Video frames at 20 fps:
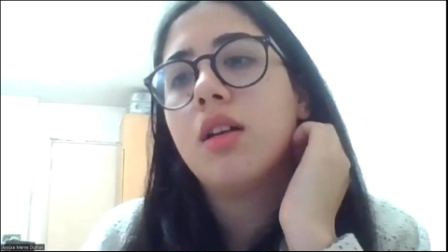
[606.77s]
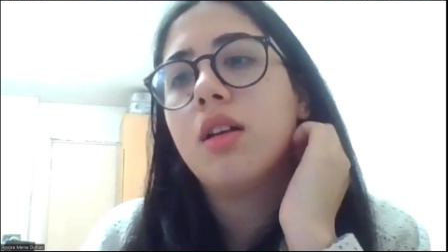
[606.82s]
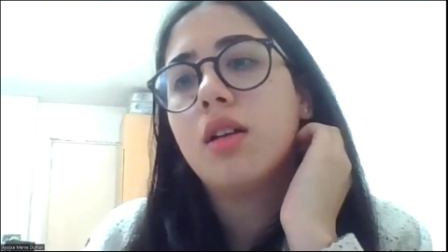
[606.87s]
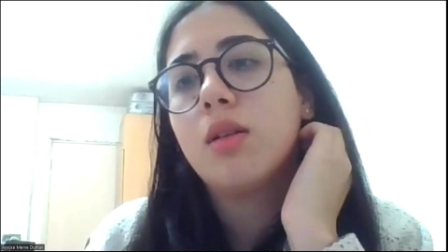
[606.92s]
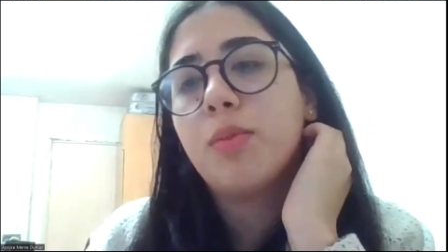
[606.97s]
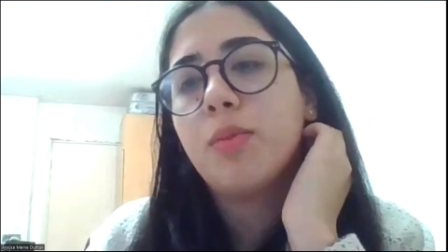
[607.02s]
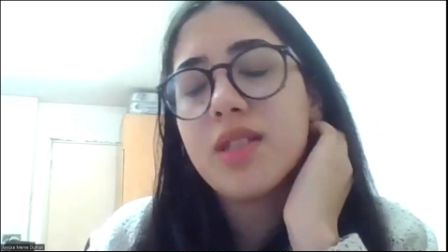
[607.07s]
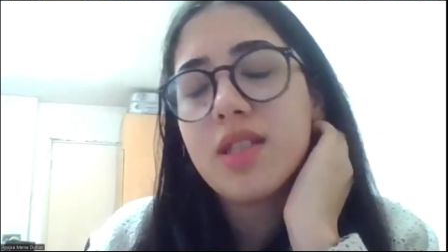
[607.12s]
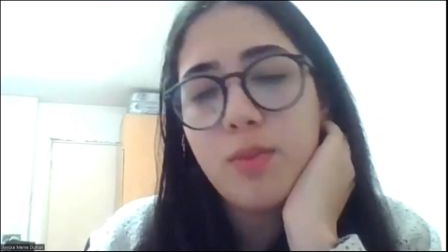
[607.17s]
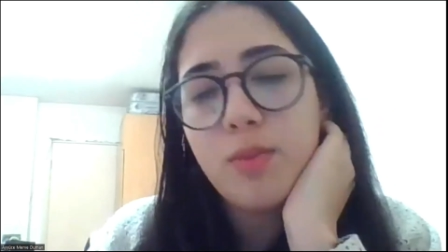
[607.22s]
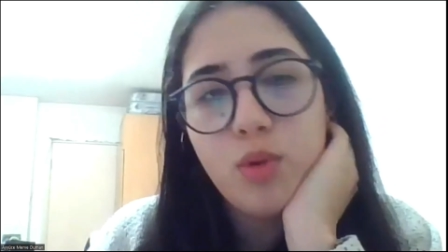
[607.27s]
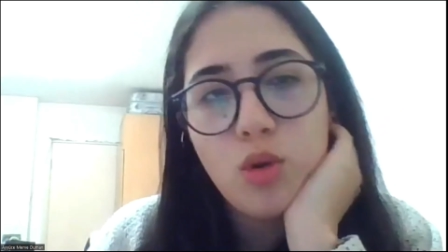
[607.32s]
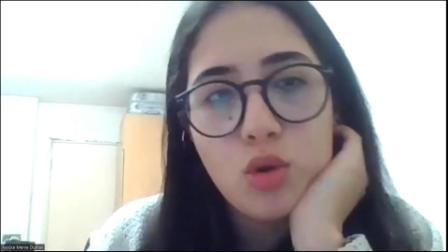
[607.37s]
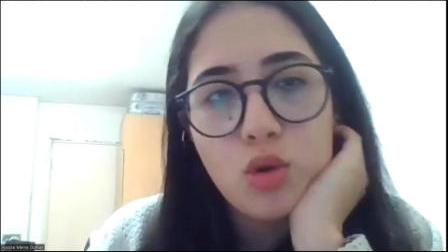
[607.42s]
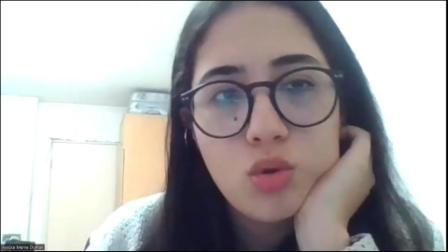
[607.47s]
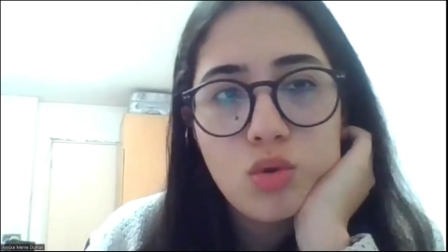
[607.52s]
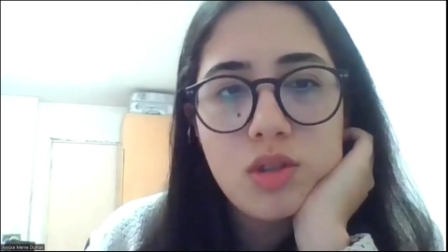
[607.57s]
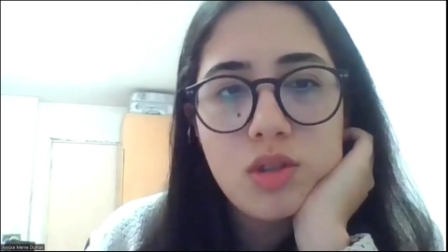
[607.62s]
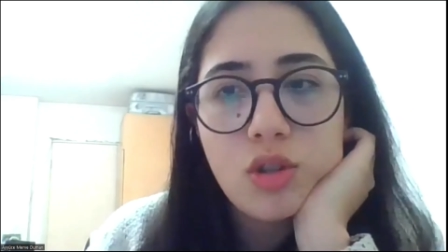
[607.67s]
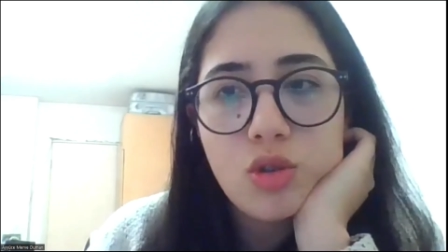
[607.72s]
E, ee,
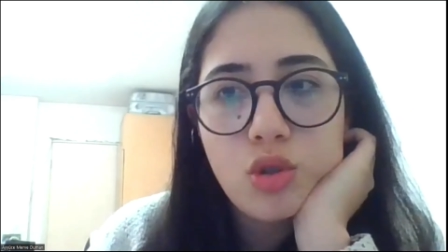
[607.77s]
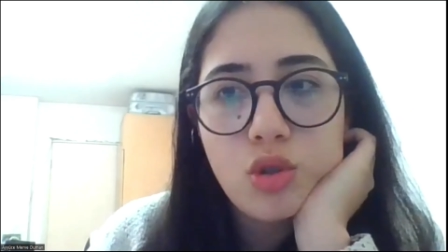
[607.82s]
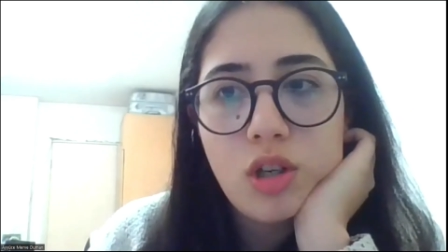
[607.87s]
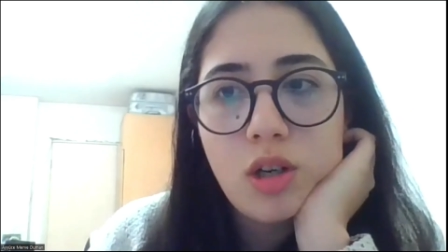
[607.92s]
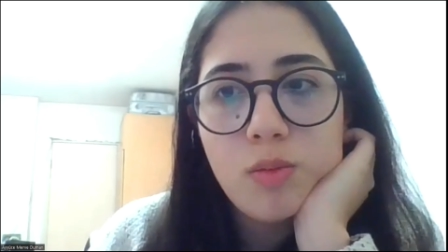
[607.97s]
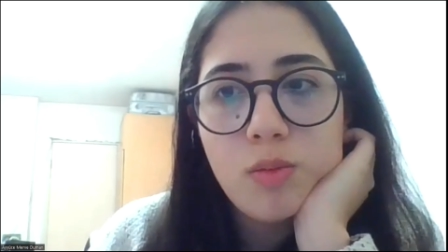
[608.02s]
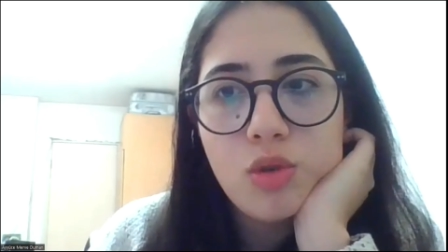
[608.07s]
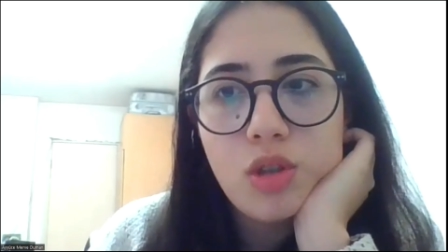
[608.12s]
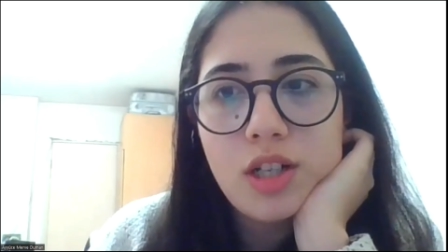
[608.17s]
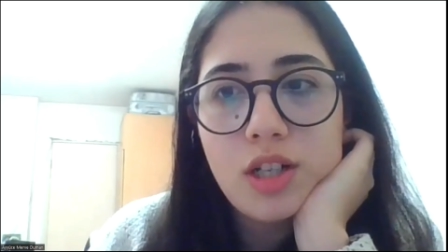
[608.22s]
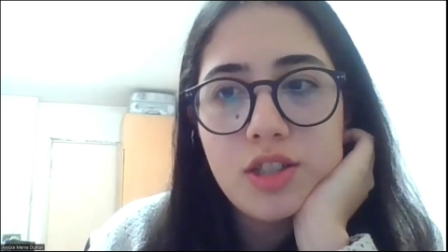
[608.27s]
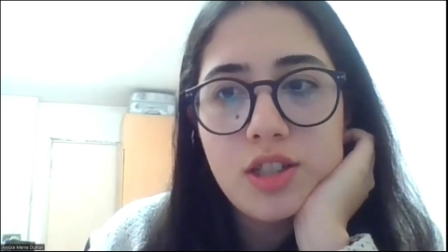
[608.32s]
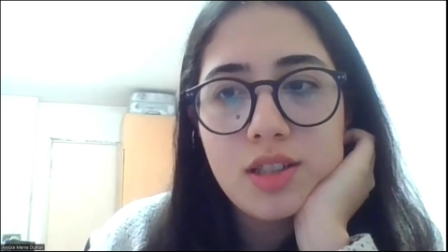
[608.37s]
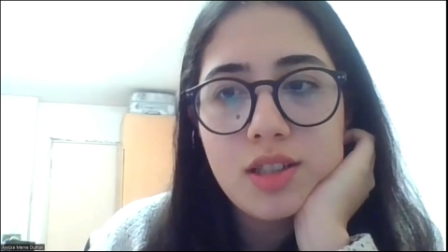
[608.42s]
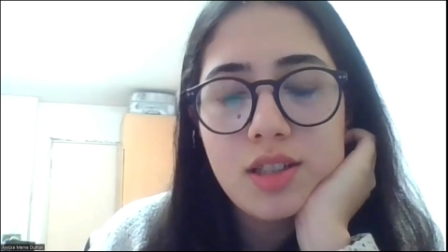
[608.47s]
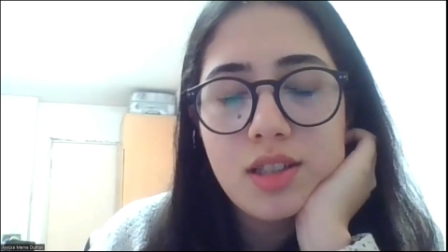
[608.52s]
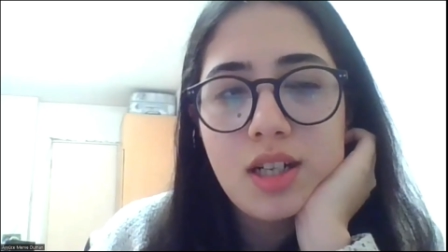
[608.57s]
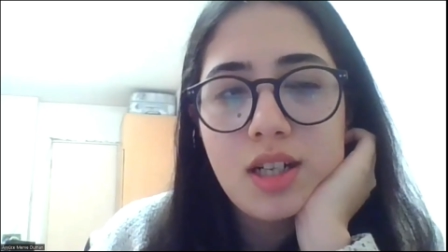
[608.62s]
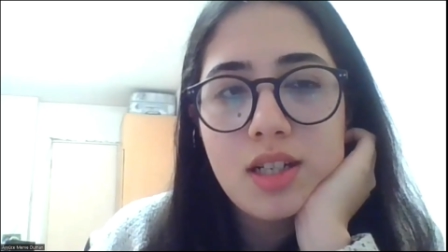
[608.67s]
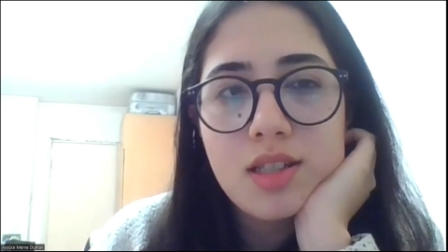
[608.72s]
pasaportunuza şu an
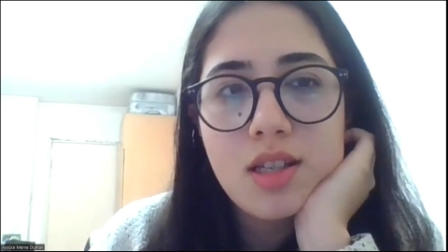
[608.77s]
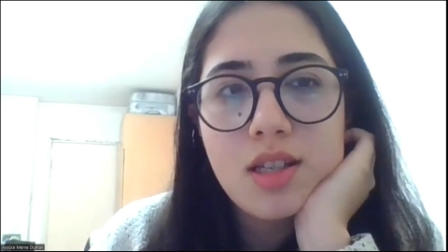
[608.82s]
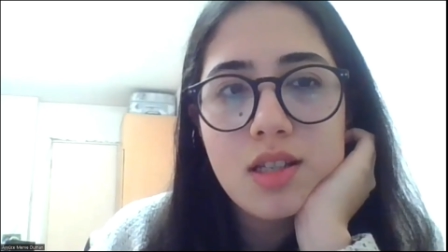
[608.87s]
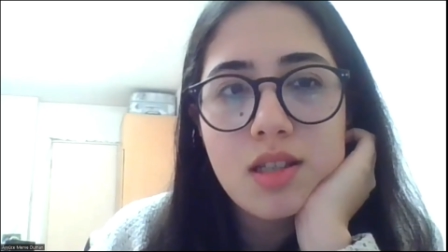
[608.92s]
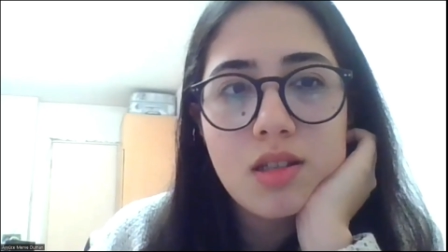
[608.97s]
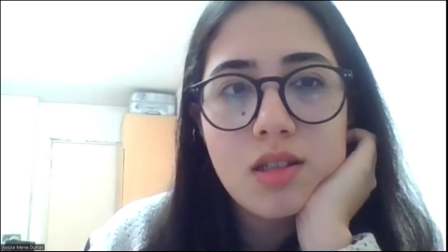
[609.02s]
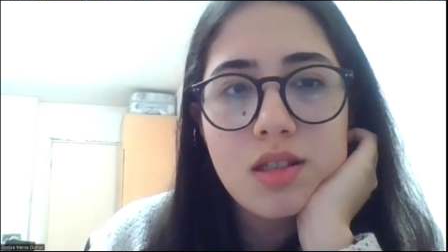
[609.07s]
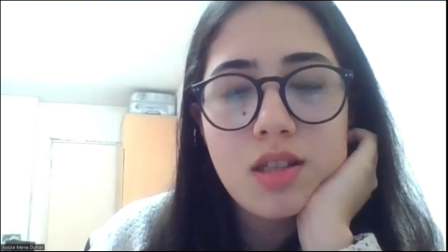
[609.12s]
müracaat ederseniz